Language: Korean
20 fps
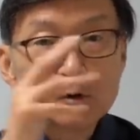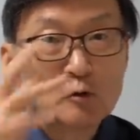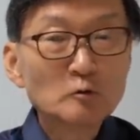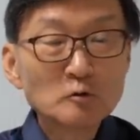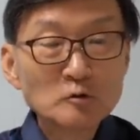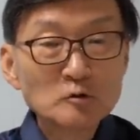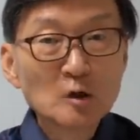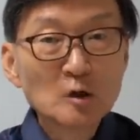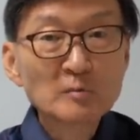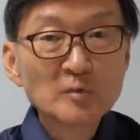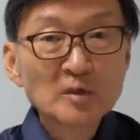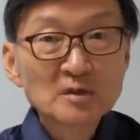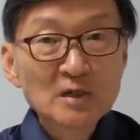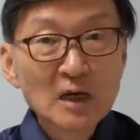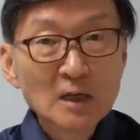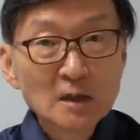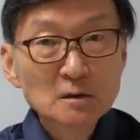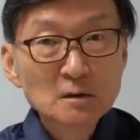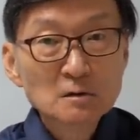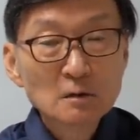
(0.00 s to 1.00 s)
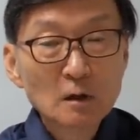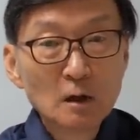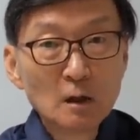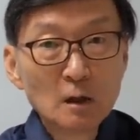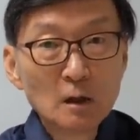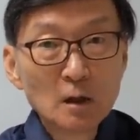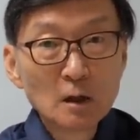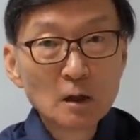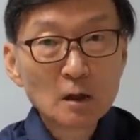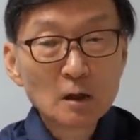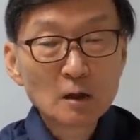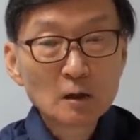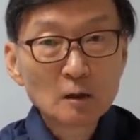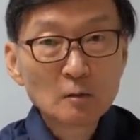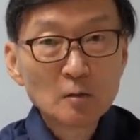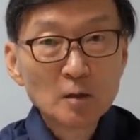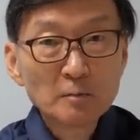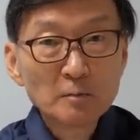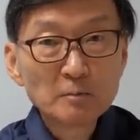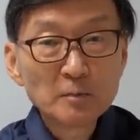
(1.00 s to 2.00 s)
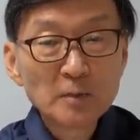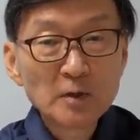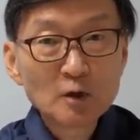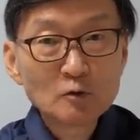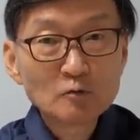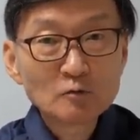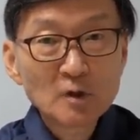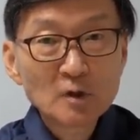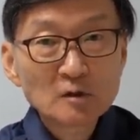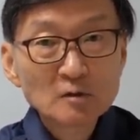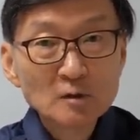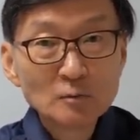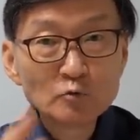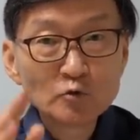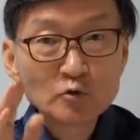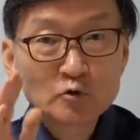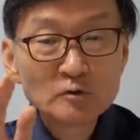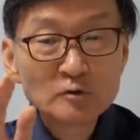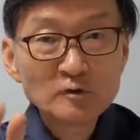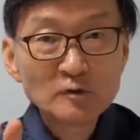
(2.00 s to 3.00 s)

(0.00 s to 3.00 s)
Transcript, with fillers: 통신정보 사겠어? 그러면 미국 내에서 무슨